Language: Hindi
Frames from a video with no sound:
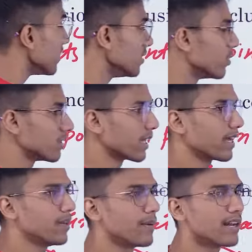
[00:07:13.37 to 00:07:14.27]
नहीं होता कई
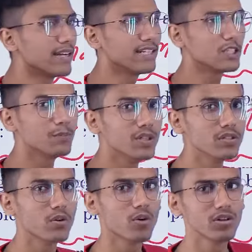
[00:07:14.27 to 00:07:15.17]
बार नेट स्पीड
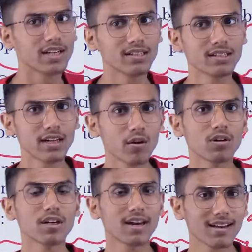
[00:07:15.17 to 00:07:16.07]
स्लो हो जाती है रेगुलर
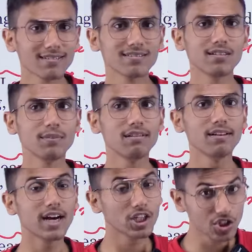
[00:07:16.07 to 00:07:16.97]
क्लासेस नहीं मिलती
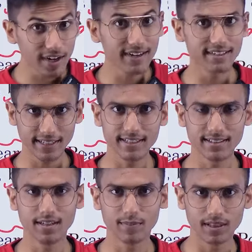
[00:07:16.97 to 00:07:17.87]
अच्छा कंटेंट नहीं
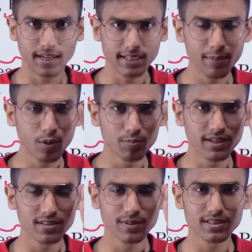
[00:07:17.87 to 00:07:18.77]
मिलता ये भी बहुत बड़ी
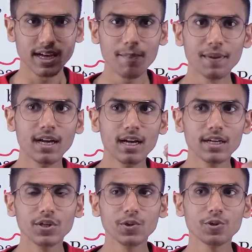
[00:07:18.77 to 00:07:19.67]
समस्या है कि
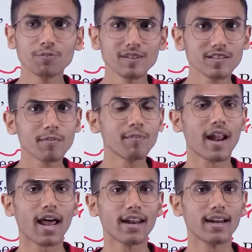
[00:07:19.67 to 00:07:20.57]
यूट्यूब पर सब पढ़ा
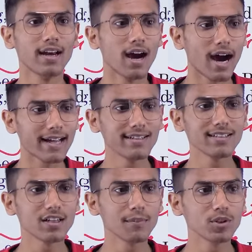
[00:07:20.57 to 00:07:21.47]
रहे हैं आज के
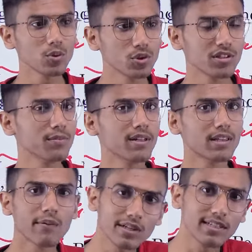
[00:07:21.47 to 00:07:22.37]
समय में जो कुछ नहीं बनता
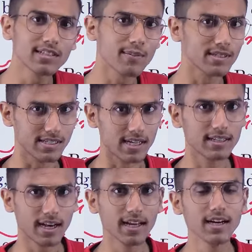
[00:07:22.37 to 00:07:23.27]
वो टीचर बन जाता
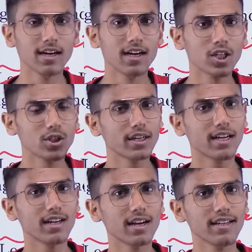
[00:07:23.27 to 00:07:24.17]
है ना तो ये कहीं
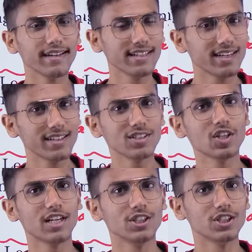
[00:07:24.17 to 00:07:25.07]
ना कहीं क्या है दैट इज
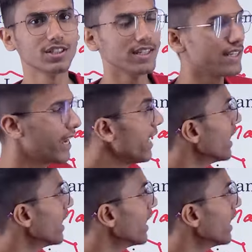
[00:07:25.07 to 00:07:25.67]
चैलेंजेस ये क्या है